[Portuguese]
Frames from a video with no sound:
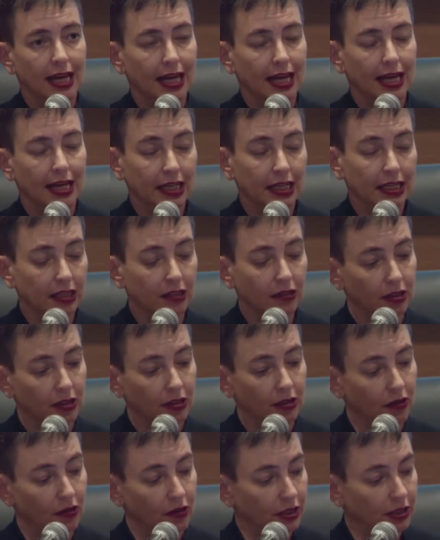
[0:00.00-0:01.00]
é naquilo que
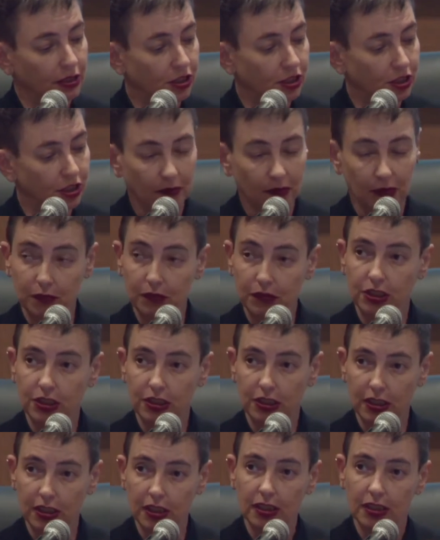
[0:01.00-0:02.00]
nós chamamos
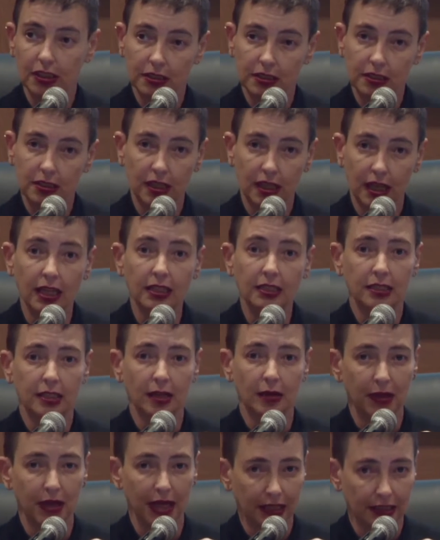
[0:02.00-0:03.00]
de
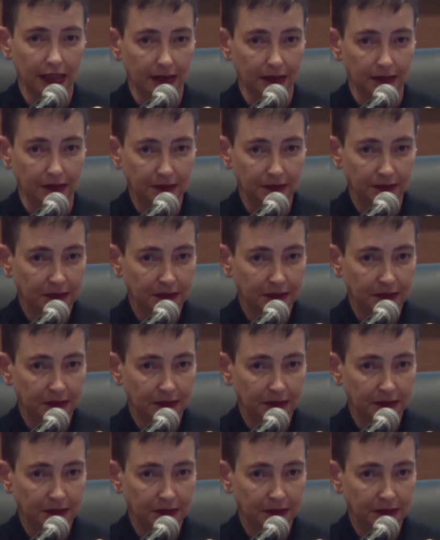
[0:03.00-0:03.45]
ciência aberta.